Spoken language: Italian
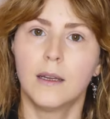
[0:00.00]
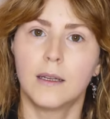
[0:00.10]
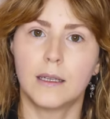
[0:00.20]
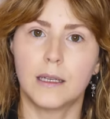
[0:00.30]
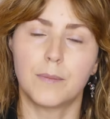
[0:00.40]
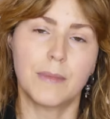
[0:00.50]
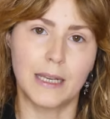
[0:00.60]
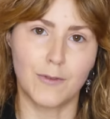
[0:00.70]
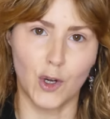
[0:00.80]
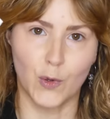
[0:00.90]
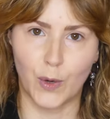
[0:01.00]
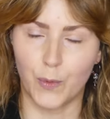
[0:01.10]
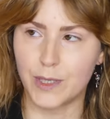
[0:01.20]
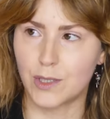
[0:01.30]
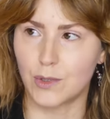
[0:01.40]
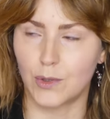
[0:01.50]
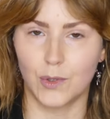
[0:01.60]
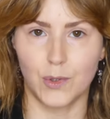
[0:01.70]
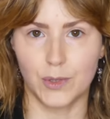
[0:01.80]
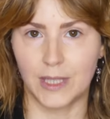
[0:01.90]
eh, mi rivolgo a
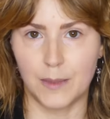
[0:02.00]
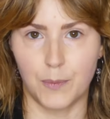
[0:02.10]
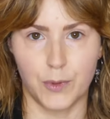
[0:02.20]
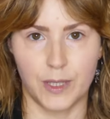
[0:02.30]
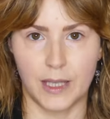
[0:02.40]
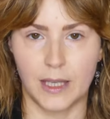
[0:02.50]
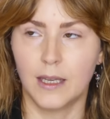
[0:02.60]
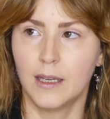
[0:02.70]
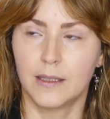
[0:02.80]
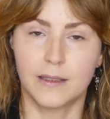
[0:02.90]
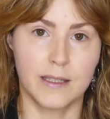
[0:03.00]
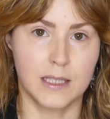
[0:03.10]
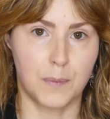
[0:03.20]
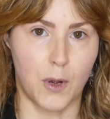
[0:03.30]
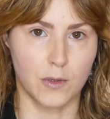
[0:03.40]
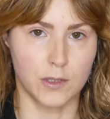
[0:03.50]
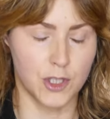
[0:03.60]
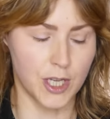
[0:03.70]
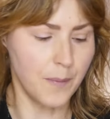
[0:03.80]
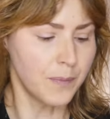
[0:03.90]
questo tipo di, eh, di,
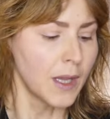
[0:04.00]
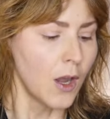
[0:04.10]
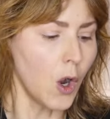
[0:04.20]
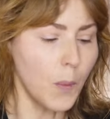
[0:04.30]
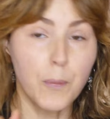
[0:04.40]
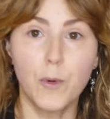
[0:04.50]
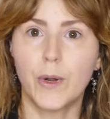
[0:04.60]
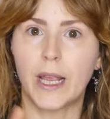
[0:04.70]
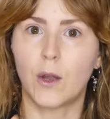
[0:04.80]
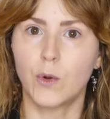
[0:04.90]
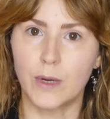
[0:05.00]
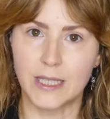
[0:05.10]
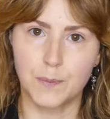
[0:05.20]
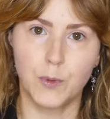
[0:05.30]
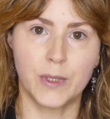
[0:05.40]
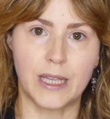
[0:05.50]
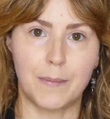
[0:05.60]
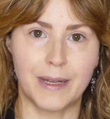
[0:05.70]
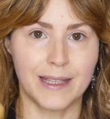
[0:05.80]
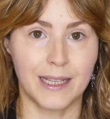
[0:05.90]
sponge oppure con una spugna
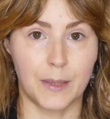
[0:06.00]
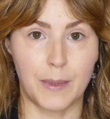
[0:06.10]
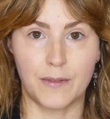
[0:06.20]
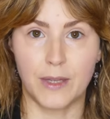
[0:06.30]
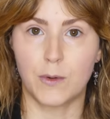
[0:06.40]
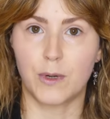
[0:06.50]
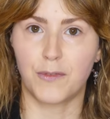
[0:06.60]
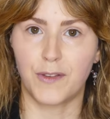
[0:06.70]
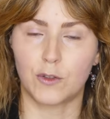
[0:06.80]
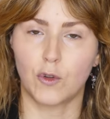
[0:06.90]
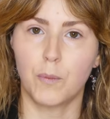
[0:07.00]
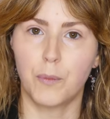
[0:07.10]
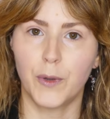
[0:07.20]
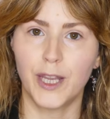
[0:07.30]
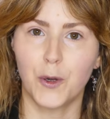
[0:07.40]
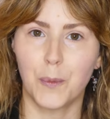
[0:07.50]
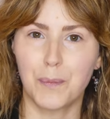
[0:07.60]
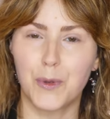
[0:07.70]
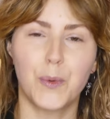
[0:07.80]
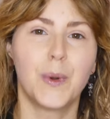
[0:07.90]
bagnata per avere un effetto un pochino
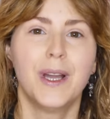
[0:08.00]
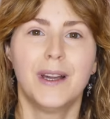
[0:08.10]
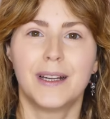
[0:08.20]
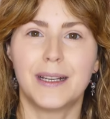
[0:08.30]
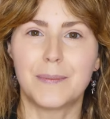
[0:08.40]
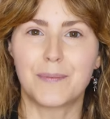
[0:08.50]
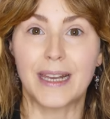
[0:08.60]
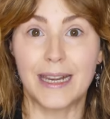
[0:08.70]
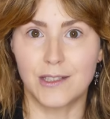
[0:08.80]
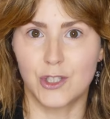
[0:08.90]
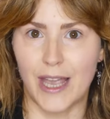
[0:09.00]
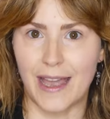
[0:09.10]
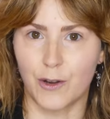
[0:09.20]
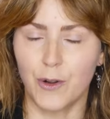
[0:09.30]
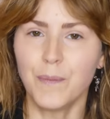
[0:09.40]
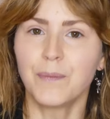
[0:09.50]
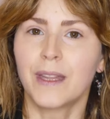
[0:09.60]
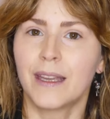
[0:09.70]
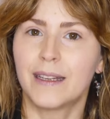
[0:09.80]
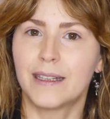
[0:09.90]
più ehm, leggero
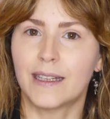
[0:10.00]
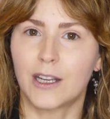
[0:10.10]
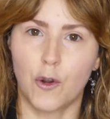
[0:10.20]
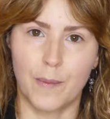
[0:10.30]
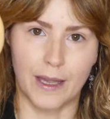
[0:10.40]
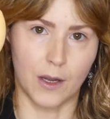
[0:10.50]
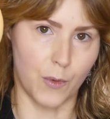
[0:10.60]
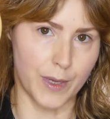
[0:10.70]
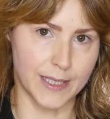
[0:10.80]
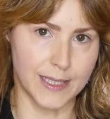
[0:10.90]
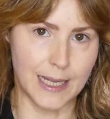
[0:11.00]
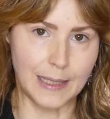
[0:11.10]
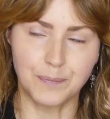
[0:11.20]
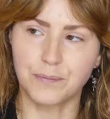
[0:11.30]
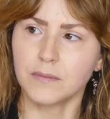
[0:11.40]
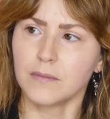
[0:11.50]
eh, come questa